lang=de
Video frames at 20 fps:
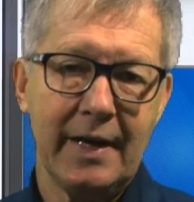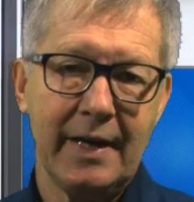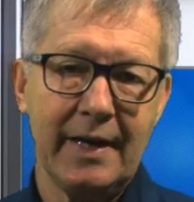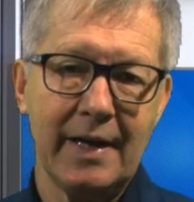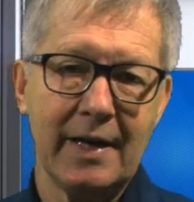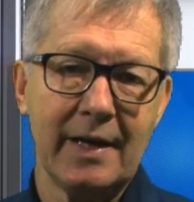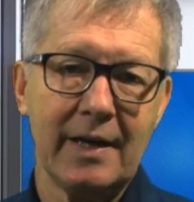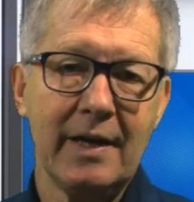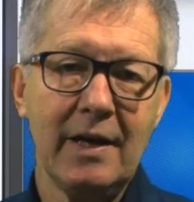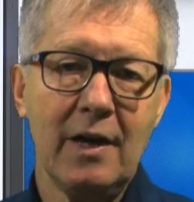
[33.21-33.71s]

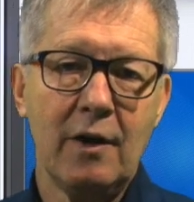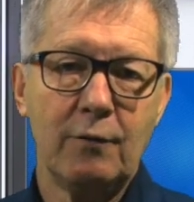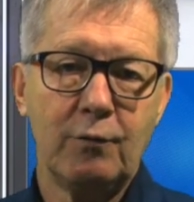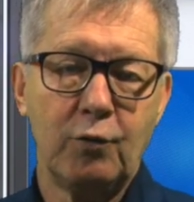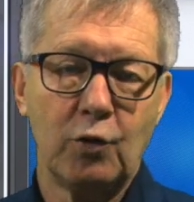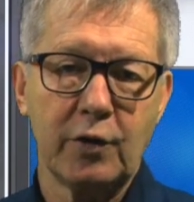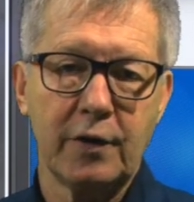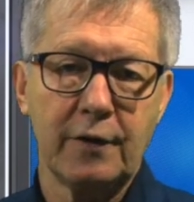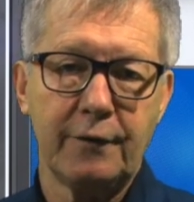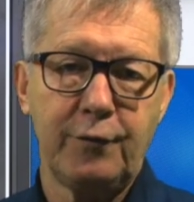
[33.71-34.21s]
Er
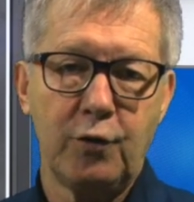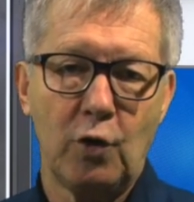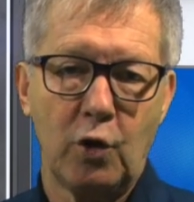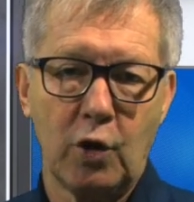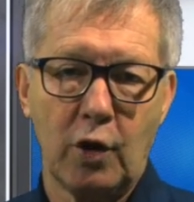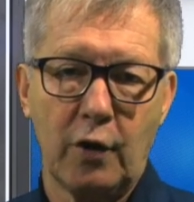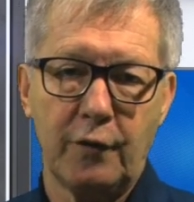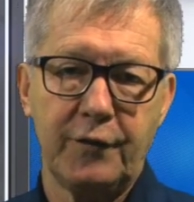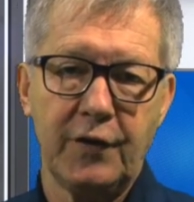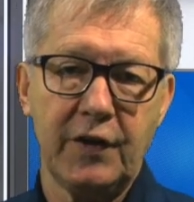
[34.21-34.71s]
wurde
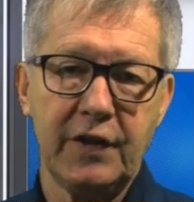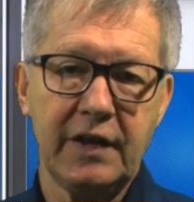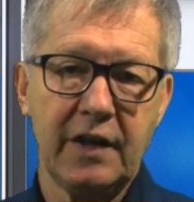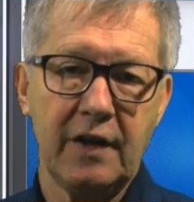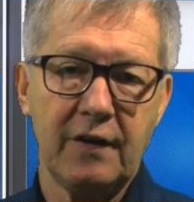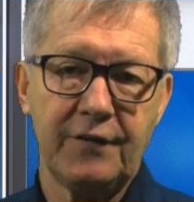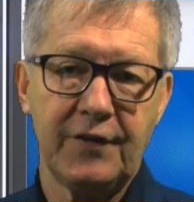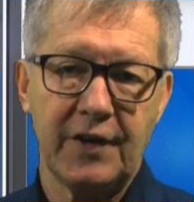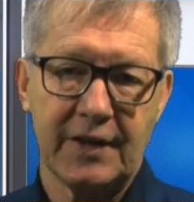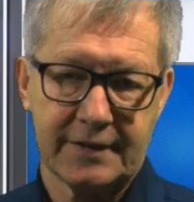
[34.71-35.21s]

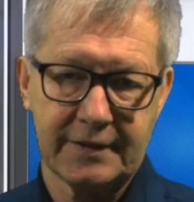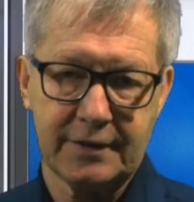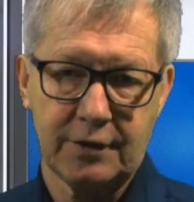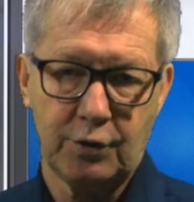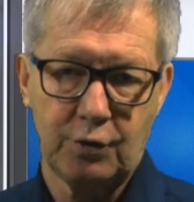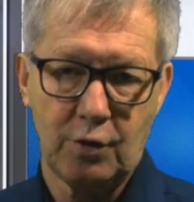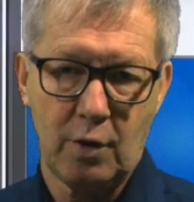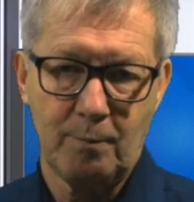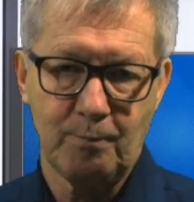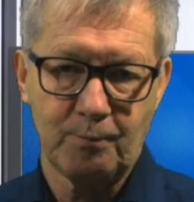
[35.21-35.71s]
vorläufig
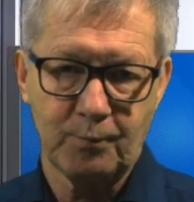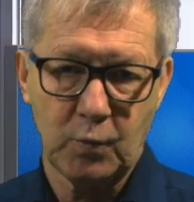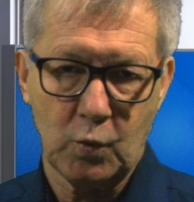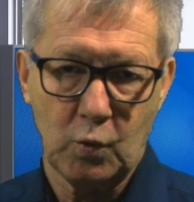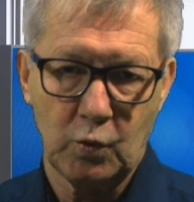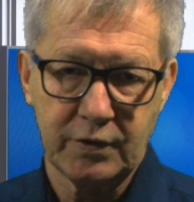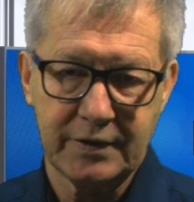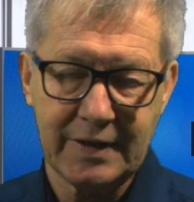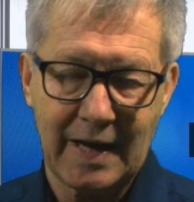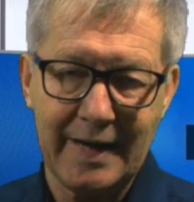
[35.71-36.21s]
festgenommen.
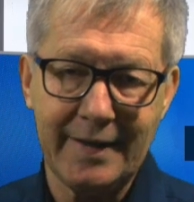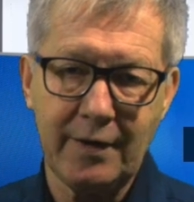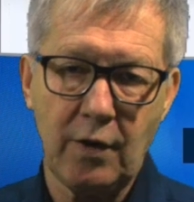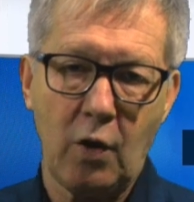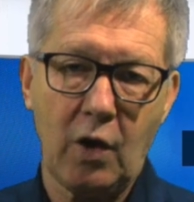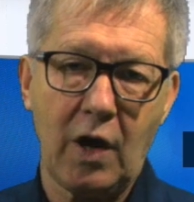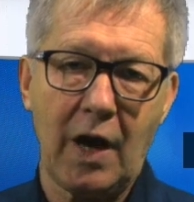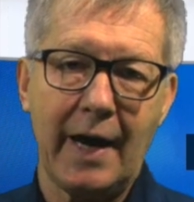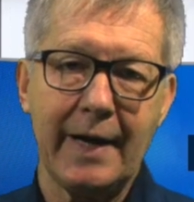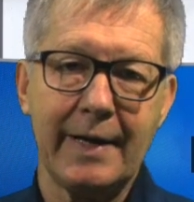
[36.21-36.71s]
Und dann
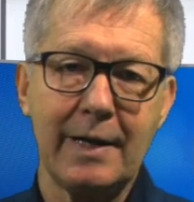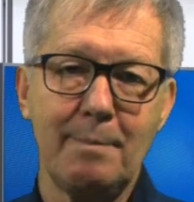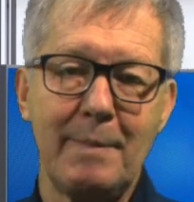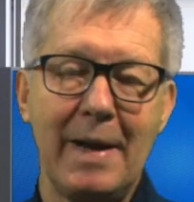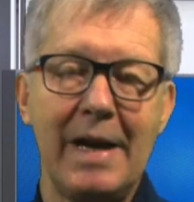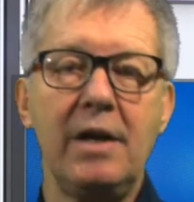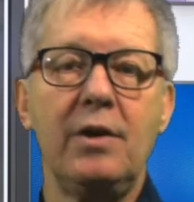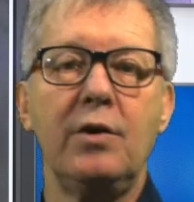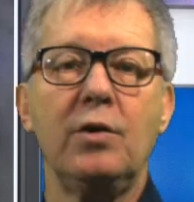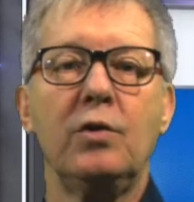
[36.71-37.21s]
noch eine
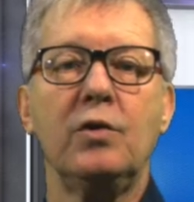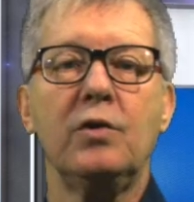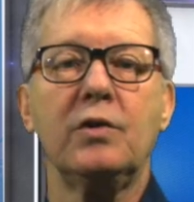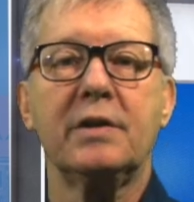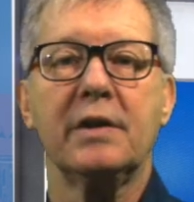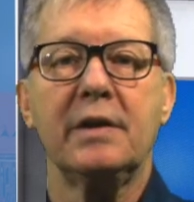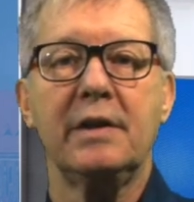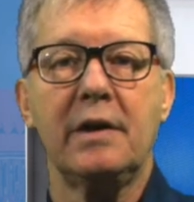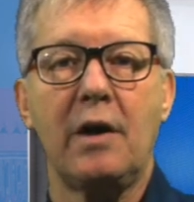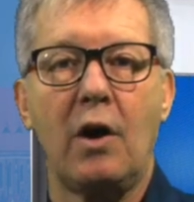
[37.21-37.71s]

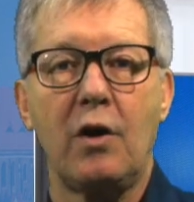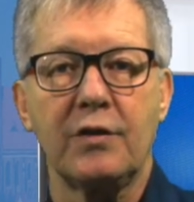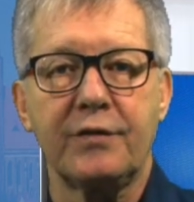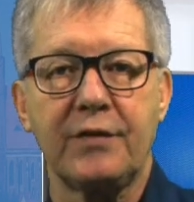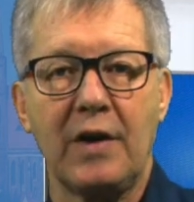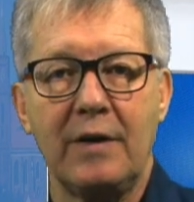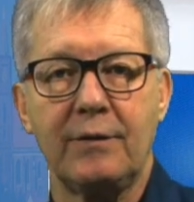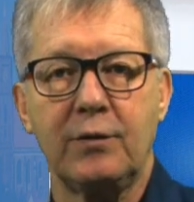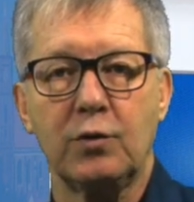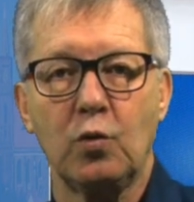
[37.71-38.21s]
Meldung äh, aus
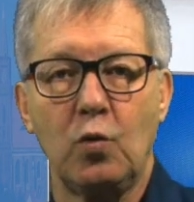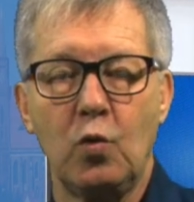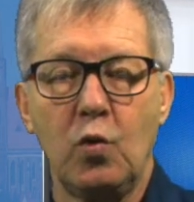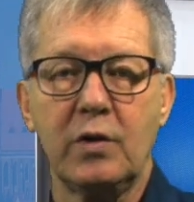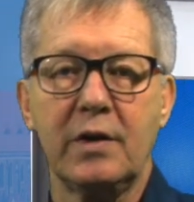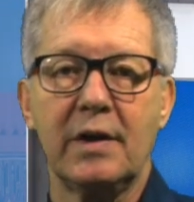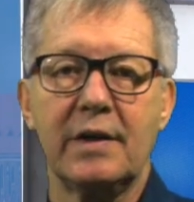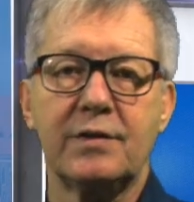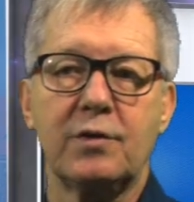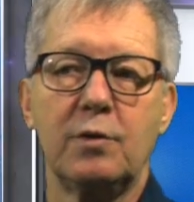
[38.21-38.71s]

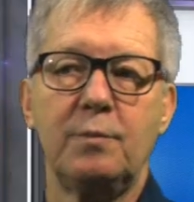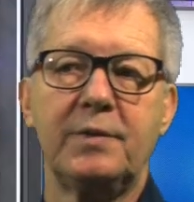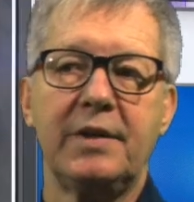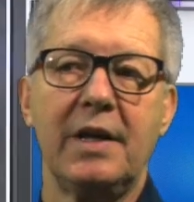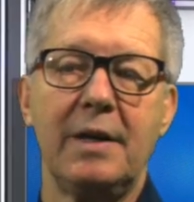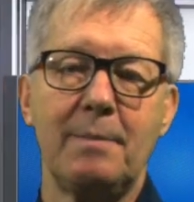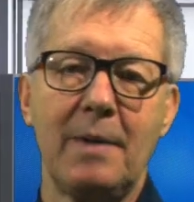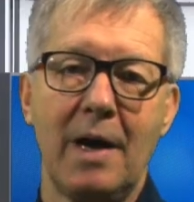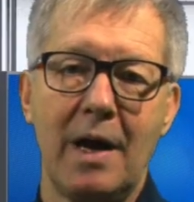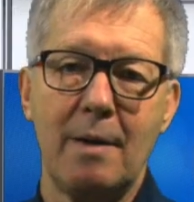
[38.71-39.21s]
Frankfurt-Oder zum
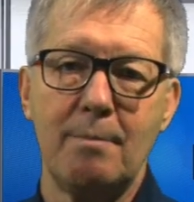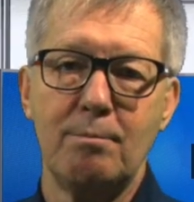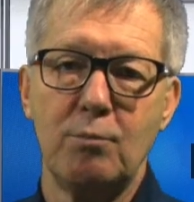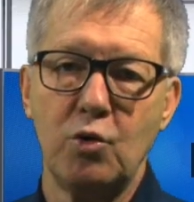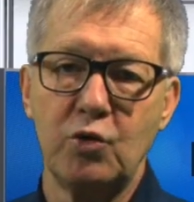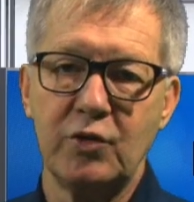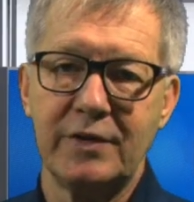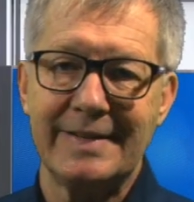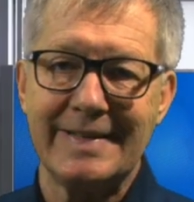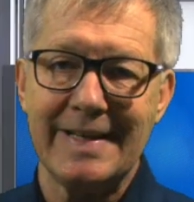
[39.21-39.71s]
Thema
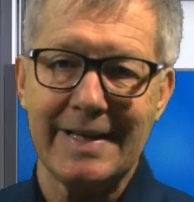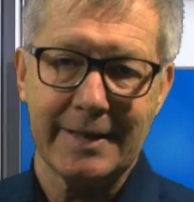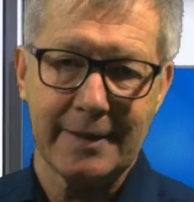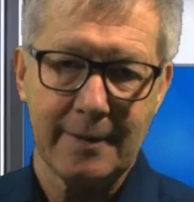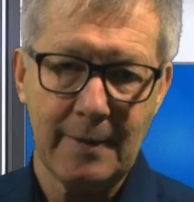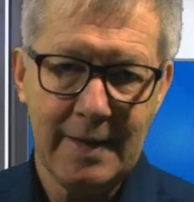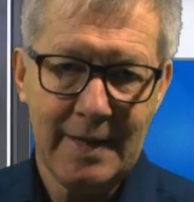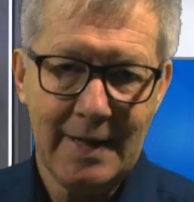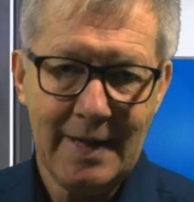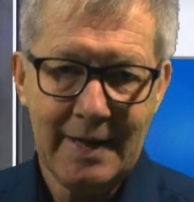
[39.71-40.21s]
Musik.